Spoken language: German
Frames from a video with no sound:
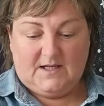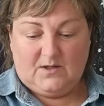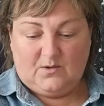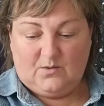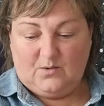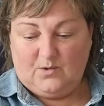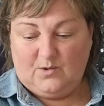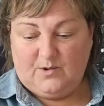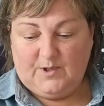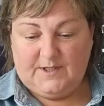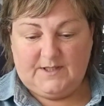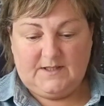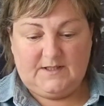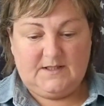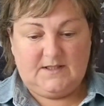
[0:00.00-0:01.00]

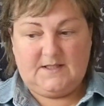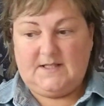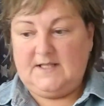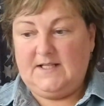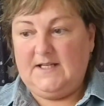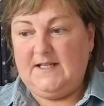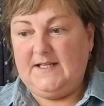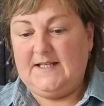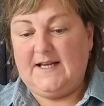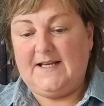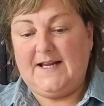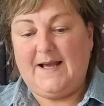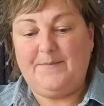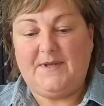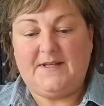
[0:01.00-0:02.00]
Und
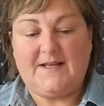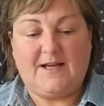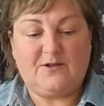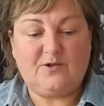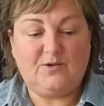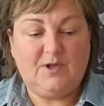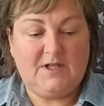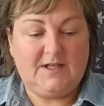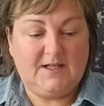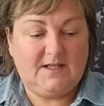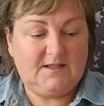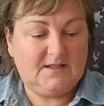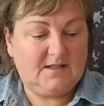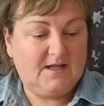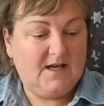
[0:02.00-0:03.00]
dann habe ich
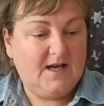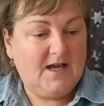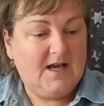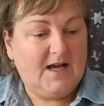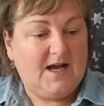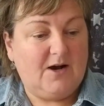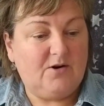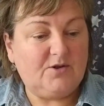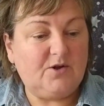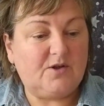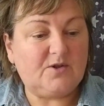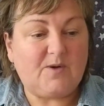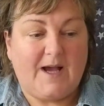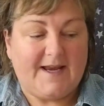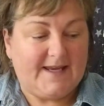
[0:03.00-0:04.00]
natürlich auch noch
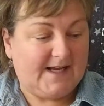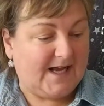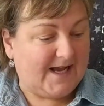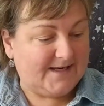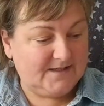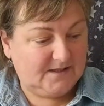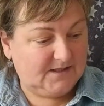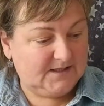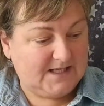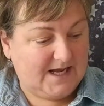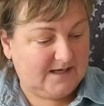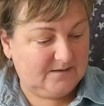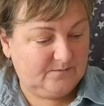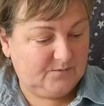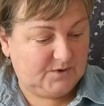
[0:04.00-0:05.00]
so einige andere
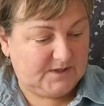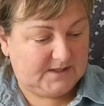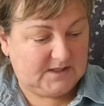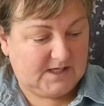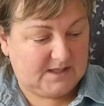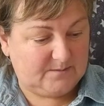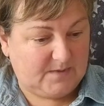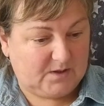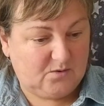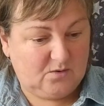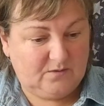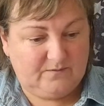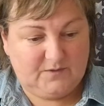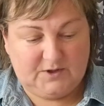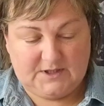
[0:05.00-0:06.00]
Sachen. Muss ich jetzt gerade mal
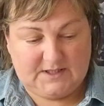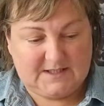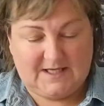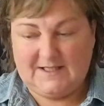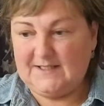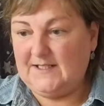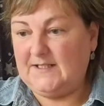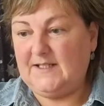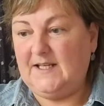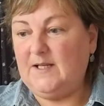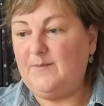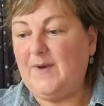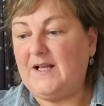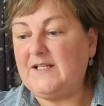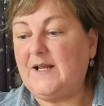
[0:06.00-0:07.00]
gucken, wo ich das alles jetzt
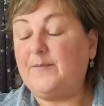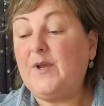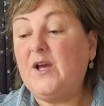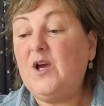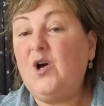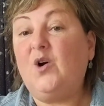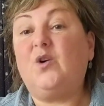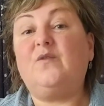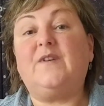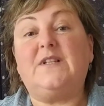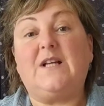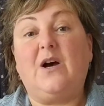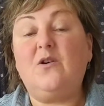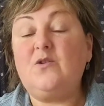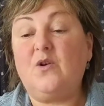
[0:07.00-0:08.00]
hingemacht habe. Und was
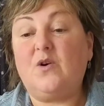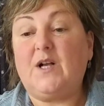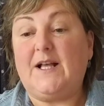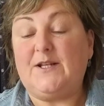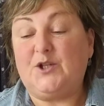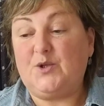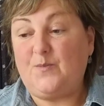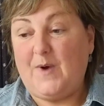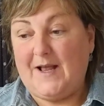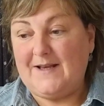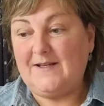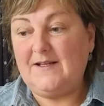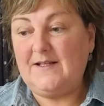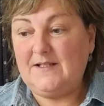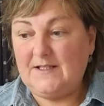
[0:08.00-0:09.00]
auch noch ganz
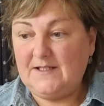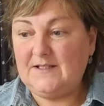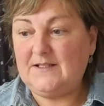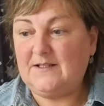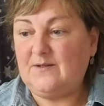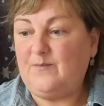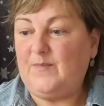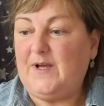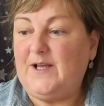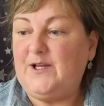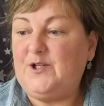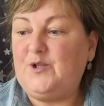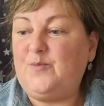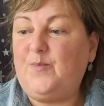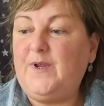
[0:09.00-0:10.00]
spannend ist, zum
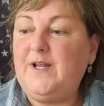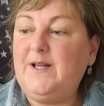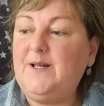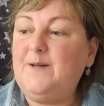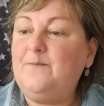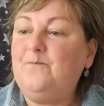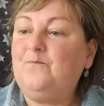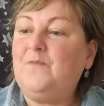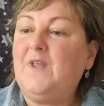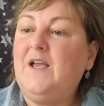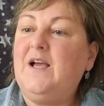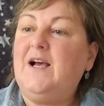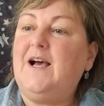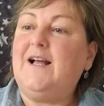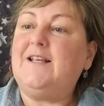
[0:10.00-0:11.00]
Beispiel
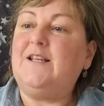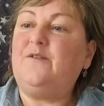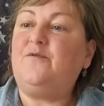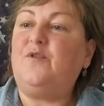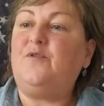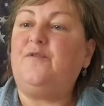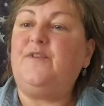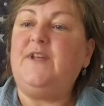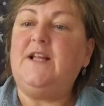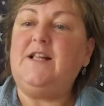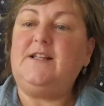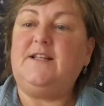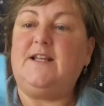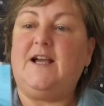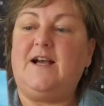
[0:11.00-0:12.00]
hatte ich vor
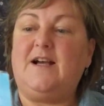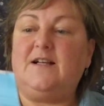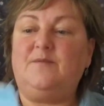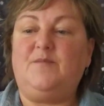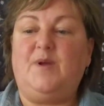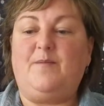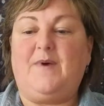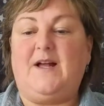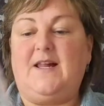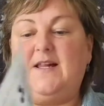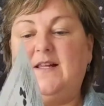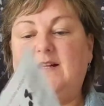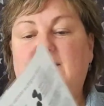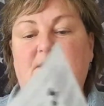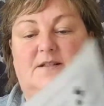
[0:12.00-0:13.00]
vielen Jahren mir
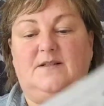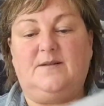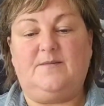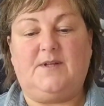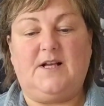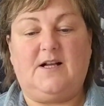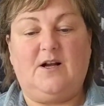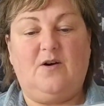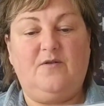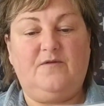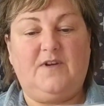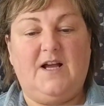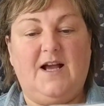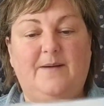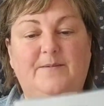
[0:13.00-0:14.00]
mal ähm, gekauft
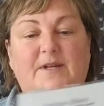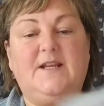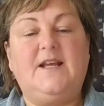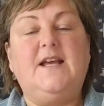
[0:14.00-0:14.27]
gehabt,